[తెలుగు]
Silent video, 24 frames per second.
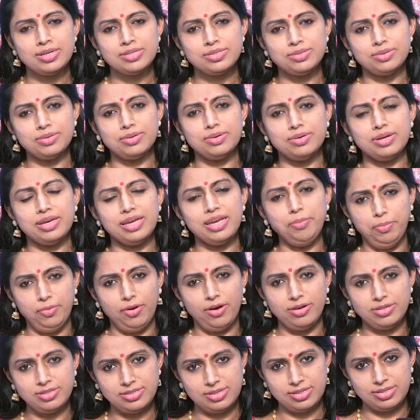సో ఈ
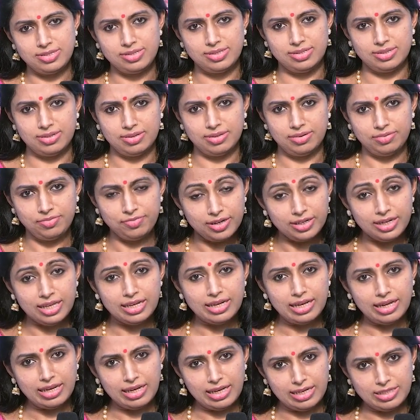ప్రాసెస్ ఫర్టీ
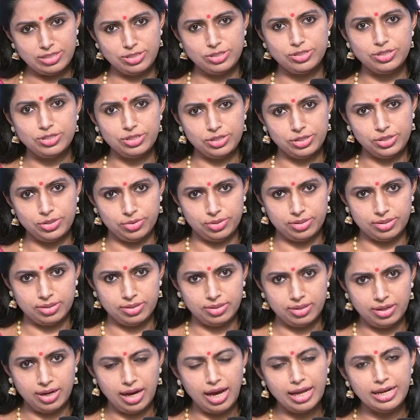నైన్ ఇన్స్టిట్యూట్
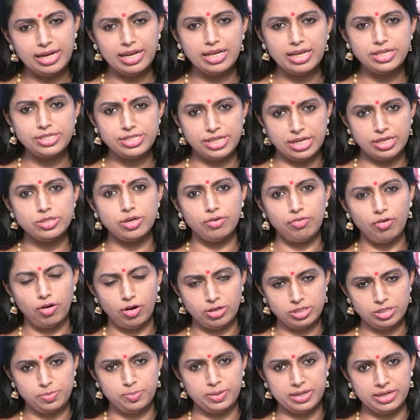అన్ని చైన్స్ ఆఫ్
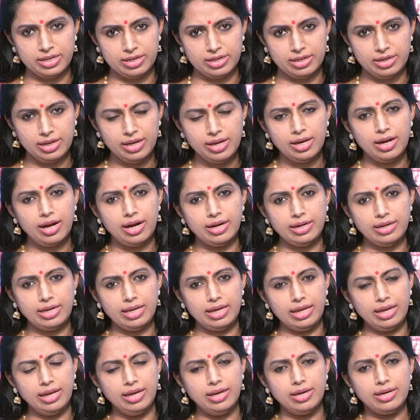హాస్పిటల్
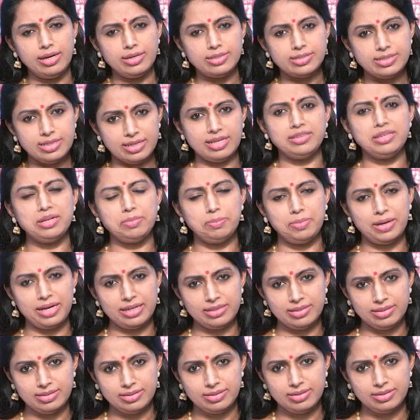అంటే
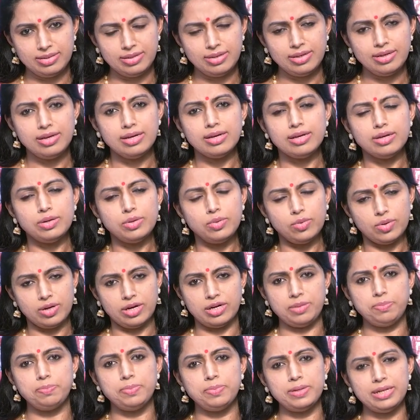సికింద్రాబాద్
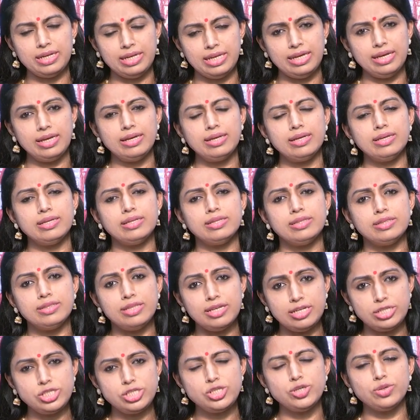కూకట్పల్లి
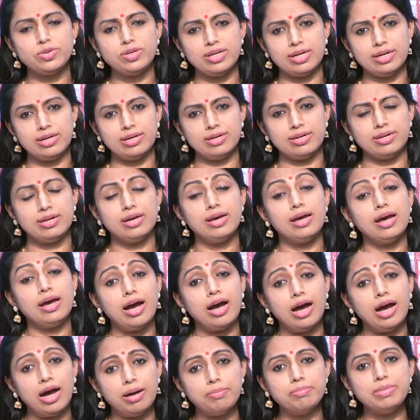దిల్షుక్ నగర్
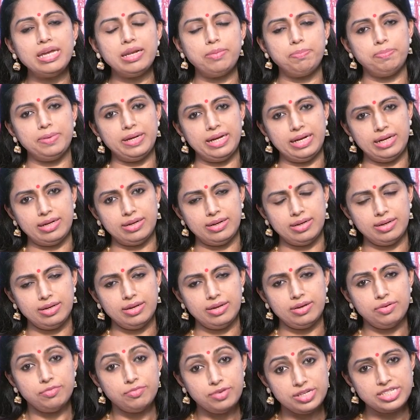అమీర్పేట్
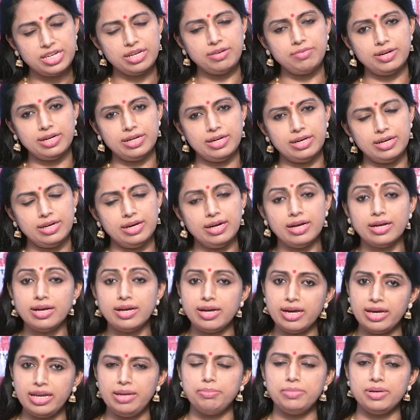విజయవాడ
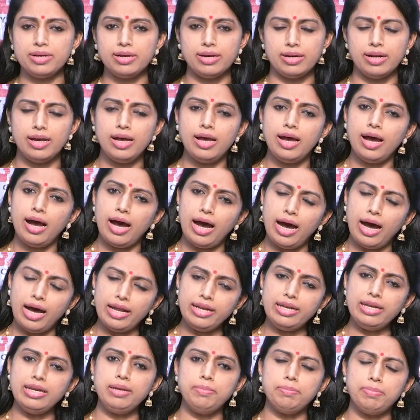కరీంనగర్
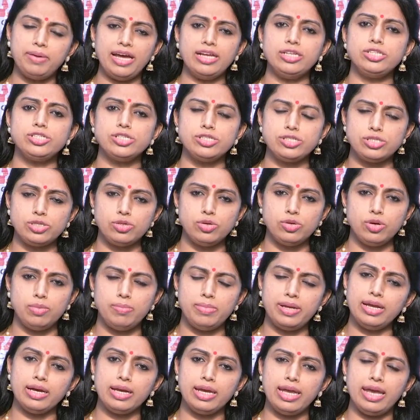అన్ని బ్రాంచెస్లో
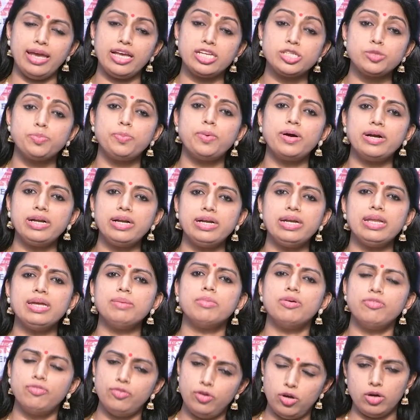మనకి ఎక్స్పర్ట్
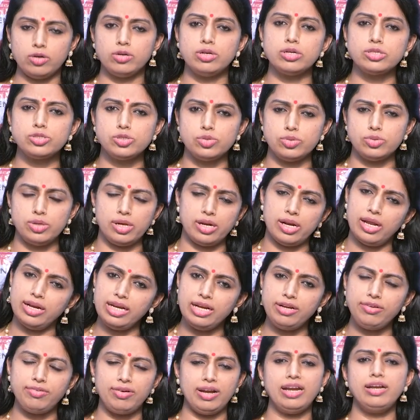టీమ్ ఆఫ్ డాక్టర్స్ ఉన్నారు
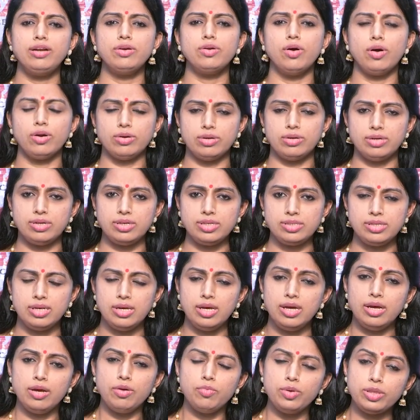అన్ని ట్రైన్ డాక్టర్స్
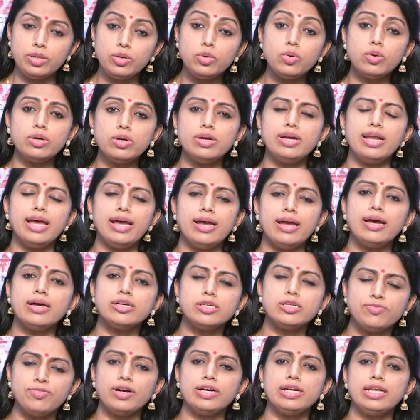విత్ గుడ్
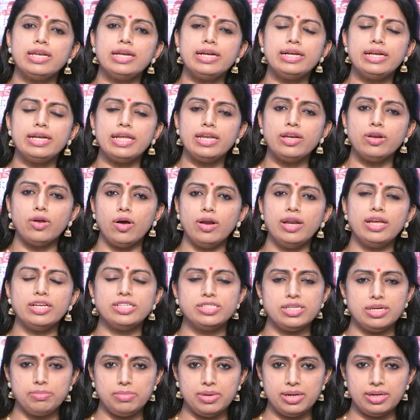ఫర్టిలిటీ
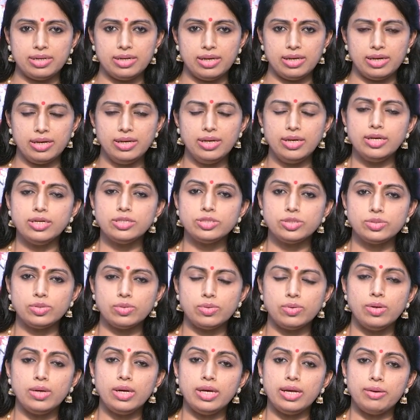నాలెడ్జ్ అనమాట సో
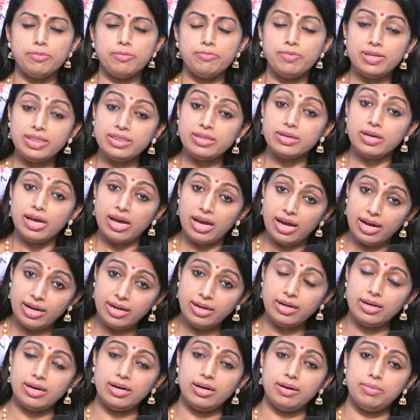విత్
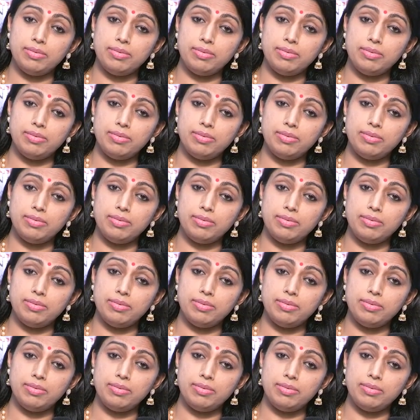అండ్